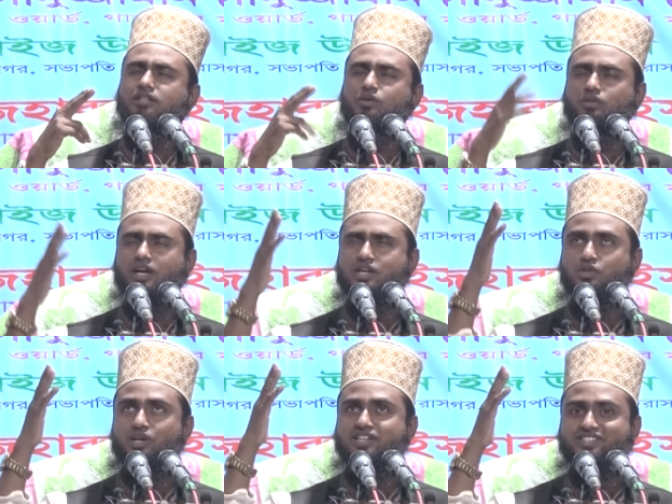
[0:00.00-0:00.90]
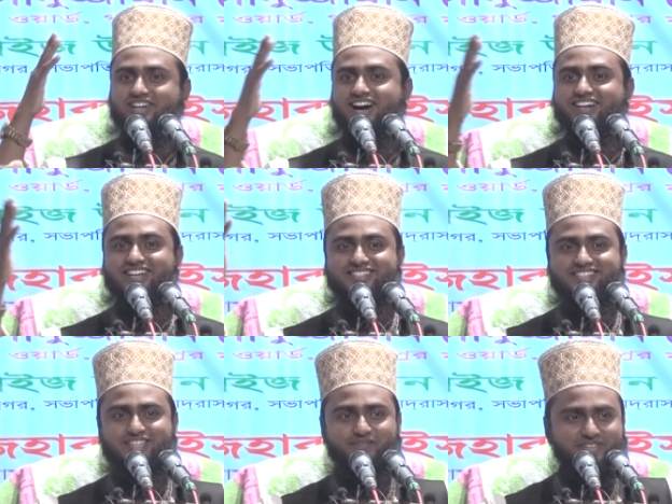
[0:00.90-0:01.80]
দিয়ে কোথায় চলে যাচ্ছে হারিয়ে
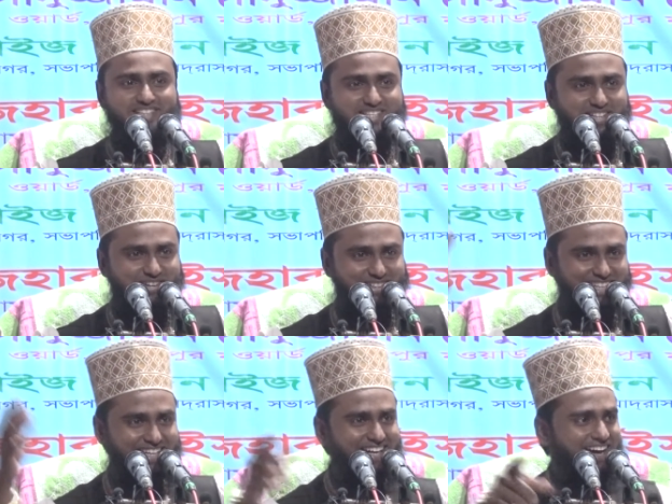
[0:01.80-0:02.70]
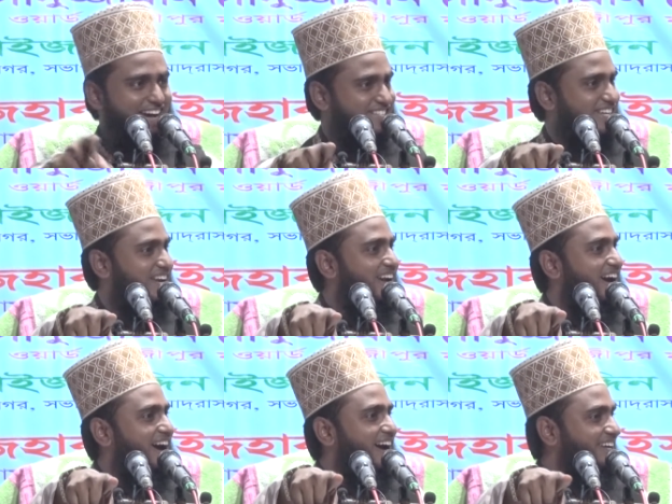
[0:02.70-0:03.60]
যাচ্ছে বিড়ির জগতে আছে না
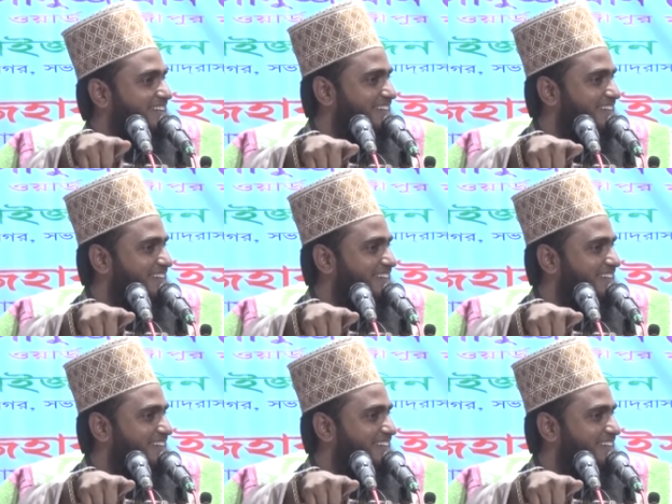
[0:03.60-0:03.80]
নাই